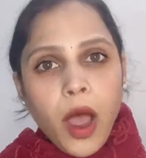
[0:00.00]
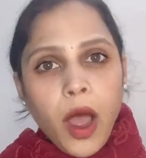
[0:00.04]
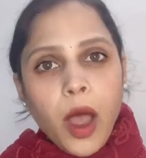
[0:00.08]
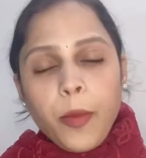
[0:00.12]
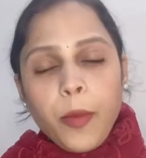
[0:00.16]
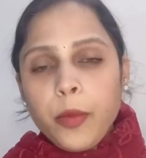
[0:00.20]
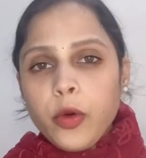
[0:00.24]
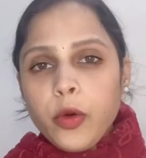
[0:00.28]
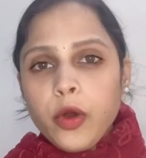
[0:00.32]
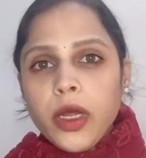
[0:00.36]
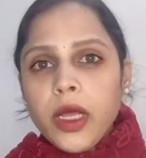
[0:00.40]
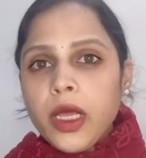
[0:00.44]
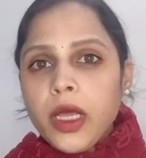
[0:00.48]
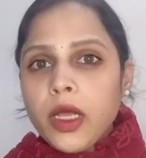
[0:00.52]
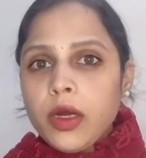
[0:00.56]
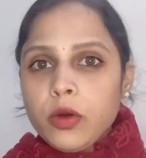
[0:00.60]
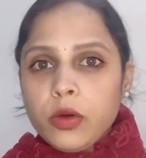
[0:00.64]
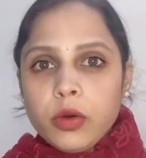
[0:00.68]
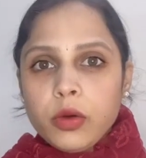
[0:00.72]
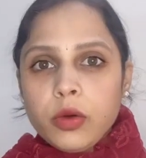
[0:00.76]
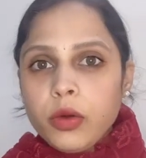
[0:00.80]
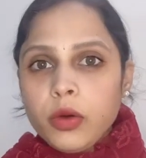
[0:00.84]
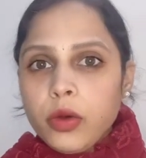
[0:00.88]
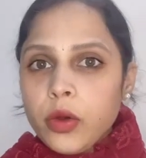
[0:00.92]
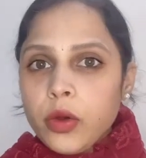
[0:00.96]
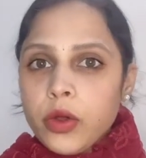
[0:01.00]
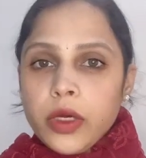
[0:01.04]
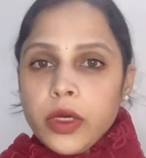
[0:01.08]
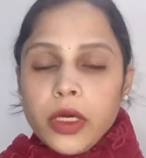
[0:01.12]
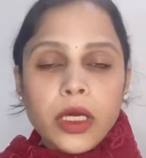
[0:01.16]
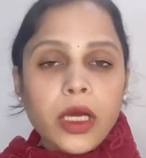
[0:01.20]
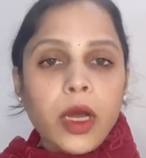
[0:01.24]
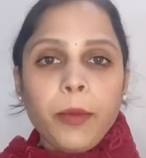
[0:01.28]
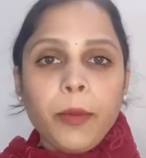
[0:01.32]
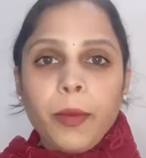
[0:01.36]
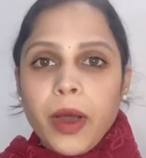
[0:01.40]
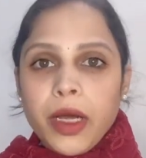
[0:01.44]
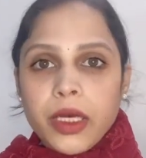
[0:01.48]
అప్పుడు నేను
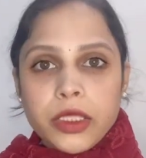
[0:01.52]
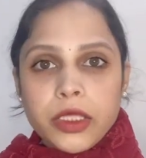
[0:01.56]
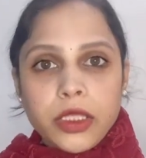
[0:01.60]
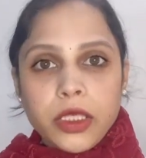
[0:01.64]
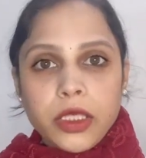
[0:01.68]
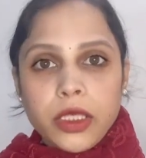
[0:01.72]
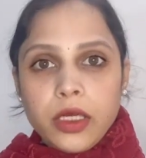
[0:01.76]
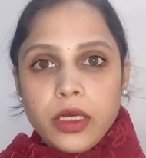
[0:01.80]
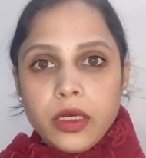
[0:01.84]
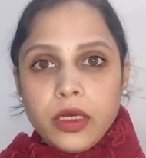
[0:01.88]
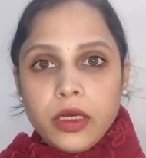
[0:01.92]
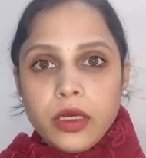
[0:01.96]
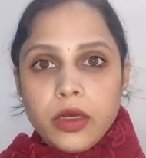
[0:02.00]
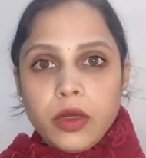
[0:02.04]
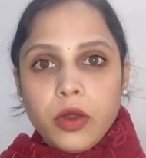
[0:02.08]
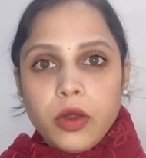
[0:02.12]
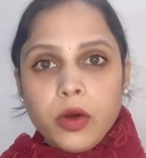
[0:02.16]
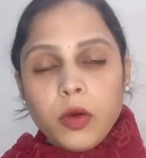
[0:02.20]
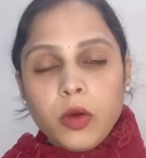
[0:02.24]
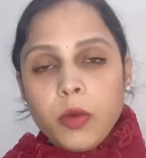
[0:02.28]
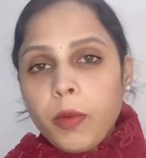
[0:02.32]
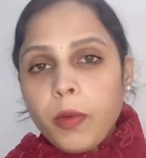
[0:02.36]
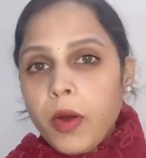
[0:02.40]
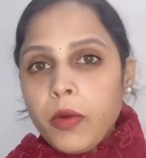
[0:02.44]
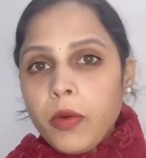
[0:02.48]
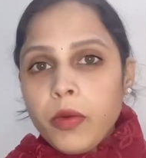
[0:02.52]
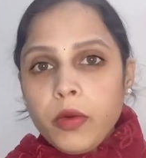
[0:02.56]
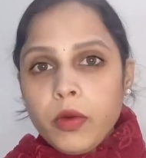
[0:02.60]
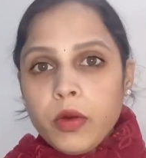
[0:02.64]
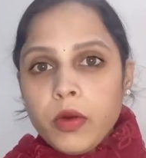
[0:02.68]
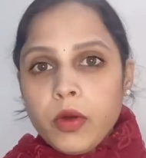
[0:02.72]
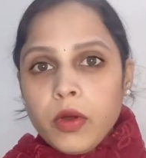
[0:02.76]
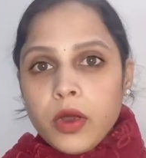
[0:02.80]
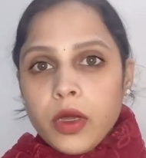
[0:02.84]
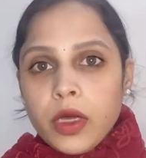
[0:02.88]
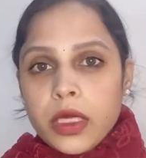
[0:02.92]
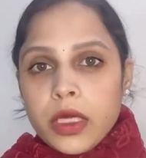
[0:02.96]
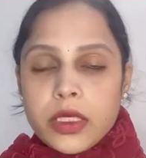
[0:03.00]
నీకు ఆ పక్షి రూపం
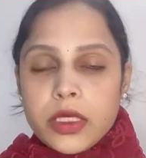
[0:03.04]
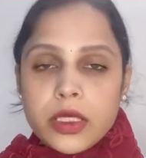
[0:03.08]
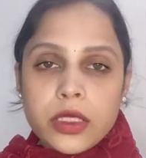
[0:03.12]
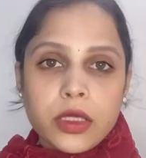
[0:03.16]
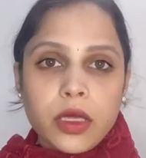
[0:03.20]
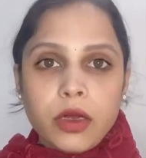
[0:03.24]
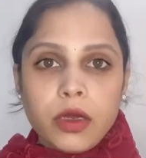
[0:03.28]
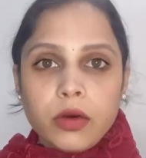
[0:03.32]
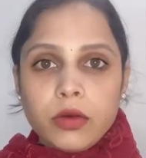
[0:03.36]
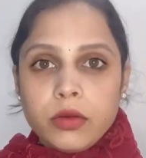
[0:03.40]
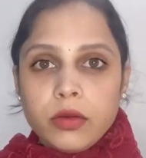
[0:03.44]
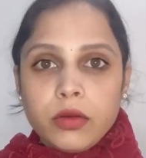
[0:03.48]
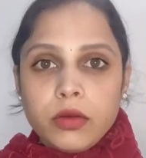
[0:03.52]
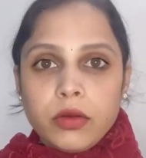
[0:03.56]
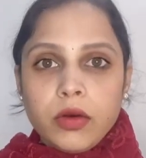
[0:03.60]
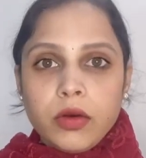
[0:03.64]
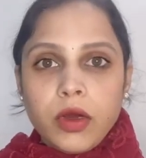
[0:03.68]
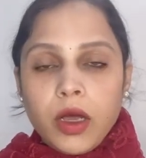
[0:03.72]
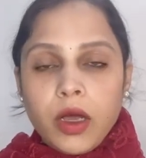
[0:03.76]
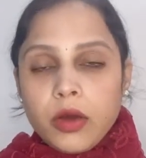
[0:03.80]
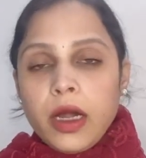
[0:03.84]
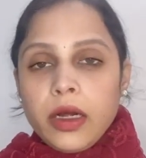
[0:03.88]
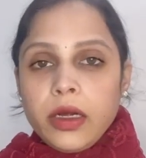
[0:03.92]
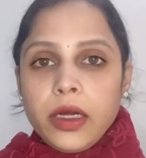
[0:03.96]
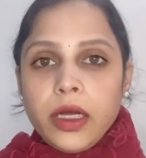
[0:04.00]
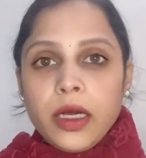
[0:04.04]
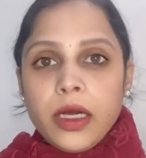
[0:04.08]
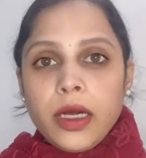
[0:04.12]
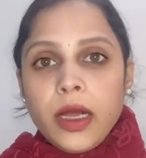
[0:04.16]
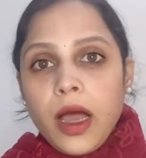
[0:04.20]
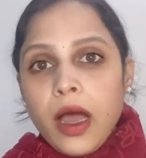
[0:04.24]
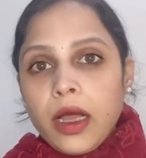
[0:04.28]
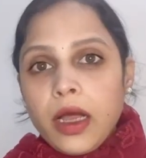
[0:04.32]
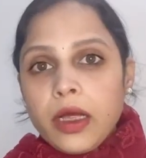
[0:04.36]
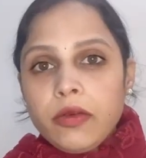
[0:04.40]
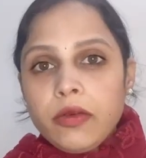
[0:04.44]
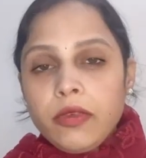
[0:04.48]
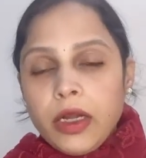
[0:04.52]
ఇస్తాను నాకంటే
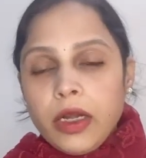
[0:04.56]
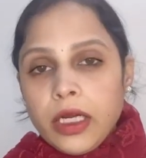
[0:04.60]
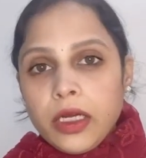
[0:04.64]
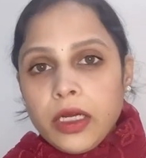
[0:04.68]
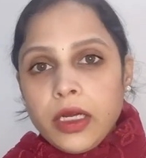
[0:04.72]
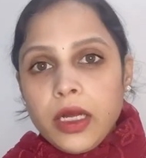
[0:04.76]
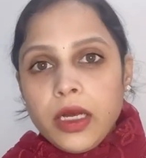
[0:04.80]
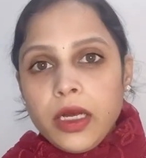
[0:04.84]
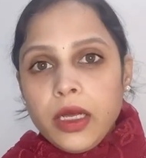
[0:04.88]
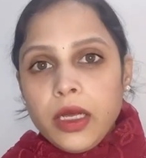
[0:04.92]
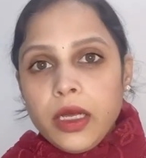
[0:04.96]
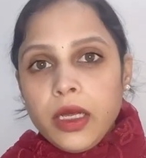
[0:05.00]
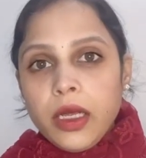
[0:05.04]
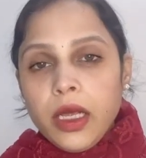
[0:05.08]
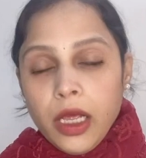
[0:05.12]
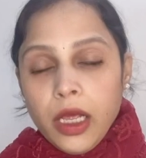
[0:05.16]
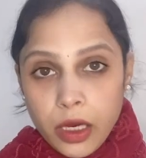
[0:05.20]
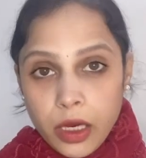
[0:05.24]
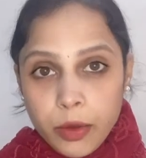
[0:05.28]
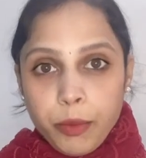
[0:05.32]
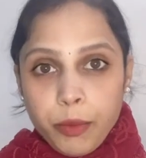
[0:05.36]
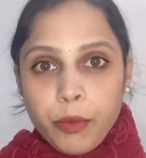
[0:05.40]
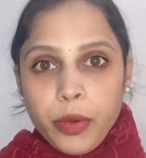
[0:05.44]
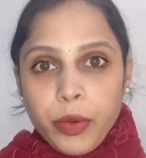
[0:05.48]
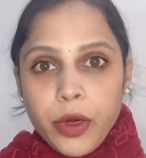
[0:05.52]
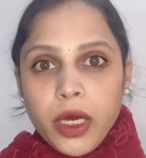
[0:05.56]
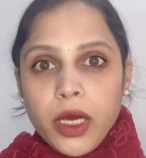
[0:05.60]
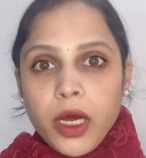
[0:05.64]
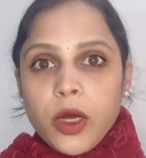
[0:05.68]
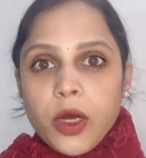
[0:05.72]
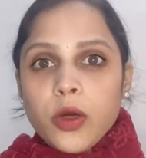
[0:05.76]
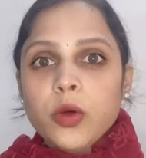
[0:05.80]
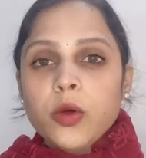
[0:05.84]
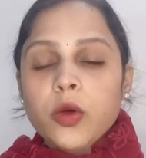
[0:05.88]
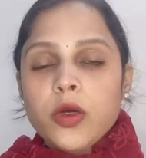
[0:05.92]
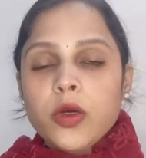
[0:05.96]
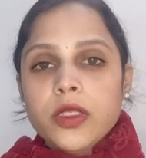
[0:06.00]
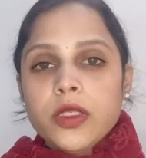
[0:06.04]
కాకి వెంటనే ఇప్పుడే
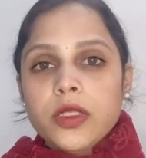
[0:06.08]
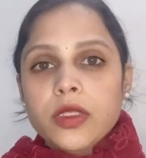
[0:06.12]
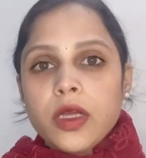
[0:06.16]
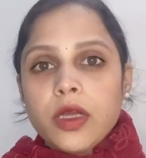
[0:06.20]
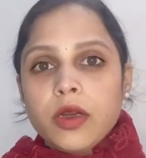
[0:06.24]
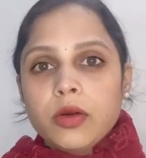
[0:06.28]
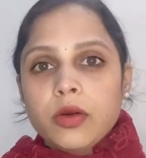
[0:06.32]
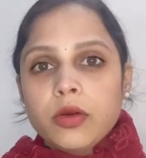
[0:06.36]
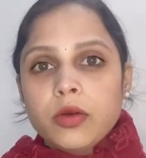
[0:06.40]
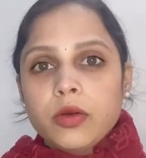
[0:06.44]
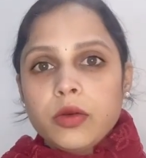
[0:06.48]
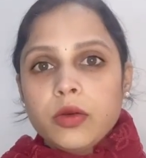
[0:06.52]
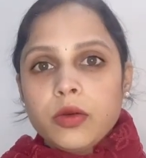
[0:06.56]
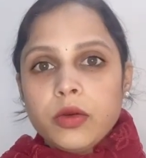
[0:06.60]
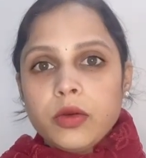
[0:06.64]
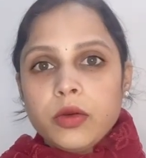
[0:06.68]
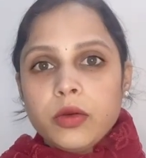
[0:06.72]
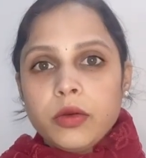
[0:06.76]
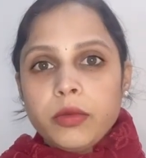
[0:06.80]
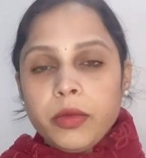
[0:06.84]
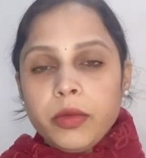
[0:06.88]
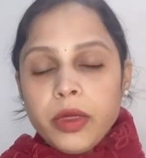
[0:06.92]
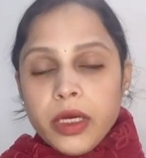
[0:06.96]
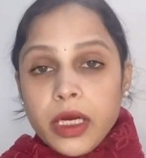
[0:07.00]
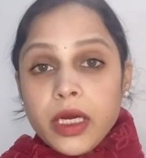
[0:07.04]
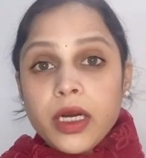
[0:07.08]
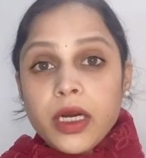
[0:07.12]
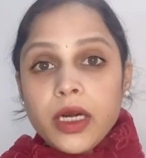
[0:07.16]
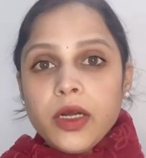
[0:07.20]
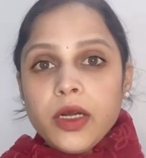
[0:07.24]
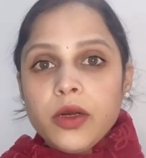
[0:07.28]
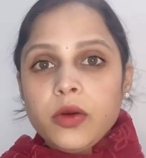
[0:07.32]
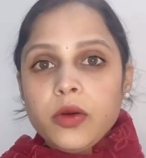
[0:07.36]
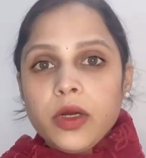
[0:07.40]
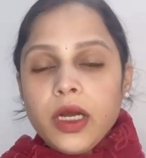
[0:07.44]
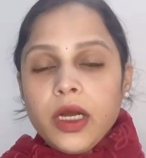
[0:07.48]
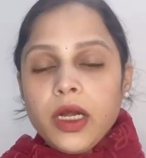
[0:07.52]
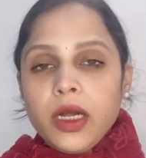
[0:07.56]
కనుక్కొస్తాను మీరు ఇక్కడే
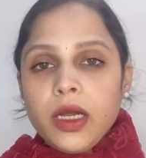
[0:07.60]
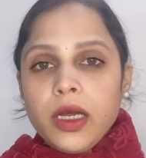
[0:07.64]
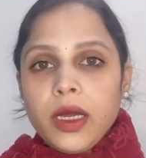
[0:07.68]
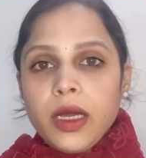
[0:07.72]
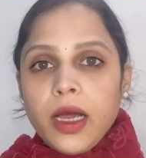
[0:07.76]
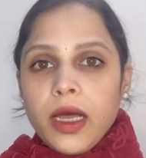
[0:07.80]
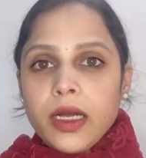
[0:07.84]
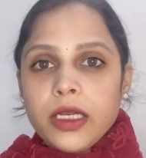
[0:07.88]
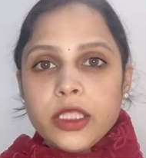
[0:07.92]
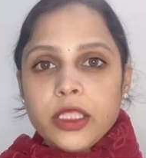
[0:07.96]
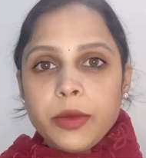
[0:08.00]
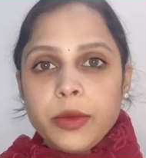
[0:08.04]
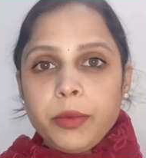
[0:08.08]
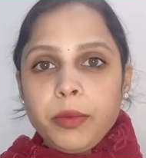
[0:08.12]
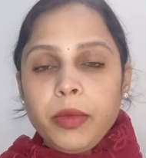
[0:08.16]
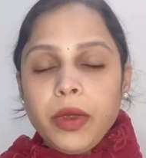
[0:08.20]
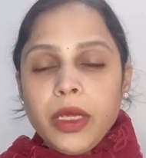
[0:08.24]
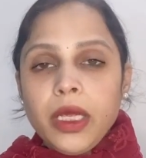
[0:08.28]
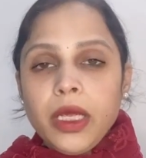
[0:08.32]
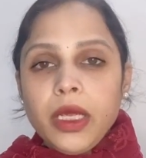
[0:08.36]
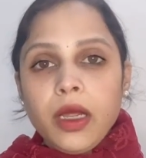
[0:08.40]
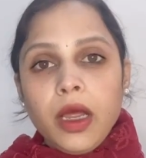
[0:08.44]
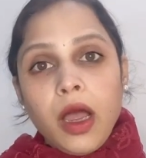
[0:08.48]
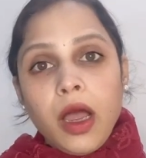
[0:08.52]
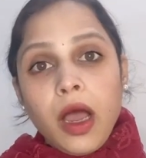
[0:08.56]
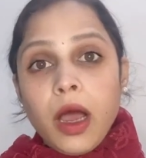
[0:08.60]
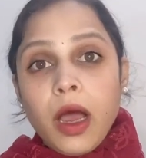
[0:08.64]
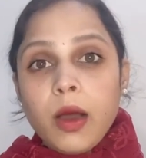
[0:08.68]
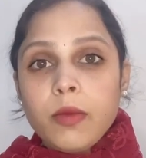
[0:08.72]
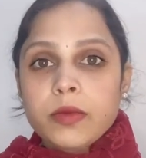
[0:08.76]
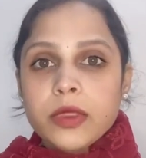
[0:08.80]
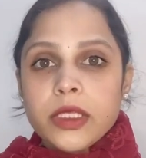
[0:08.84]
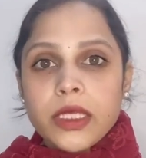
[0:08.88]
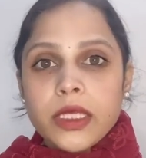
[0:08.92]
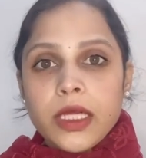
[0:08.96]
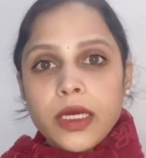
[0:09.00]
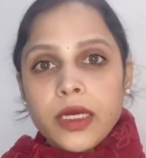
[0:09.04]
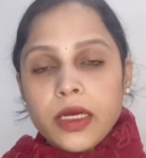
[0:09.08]
ఉండండి అని చెప్పి
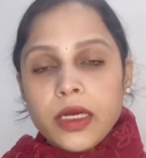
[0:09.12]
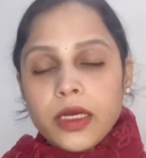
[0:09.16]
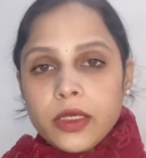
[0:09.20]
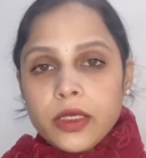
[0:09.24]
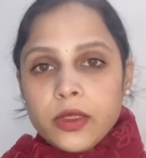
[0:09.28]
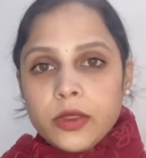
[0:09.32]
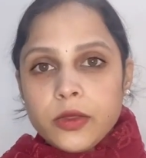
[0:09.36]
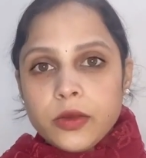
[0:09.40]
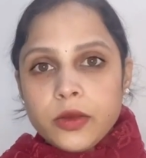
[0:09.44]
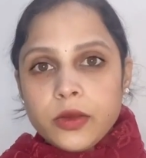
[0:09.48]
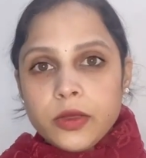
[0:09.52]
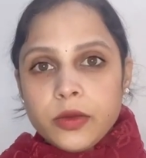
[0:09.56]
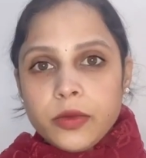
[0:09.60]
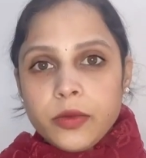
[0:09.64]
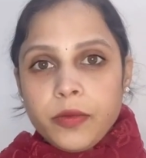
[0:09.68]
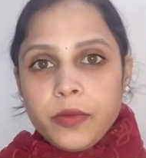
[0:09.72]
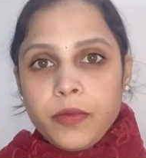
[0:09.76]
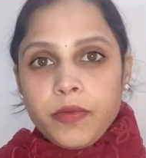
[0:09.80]
హంస దగ్గరికి వెళ్తుంది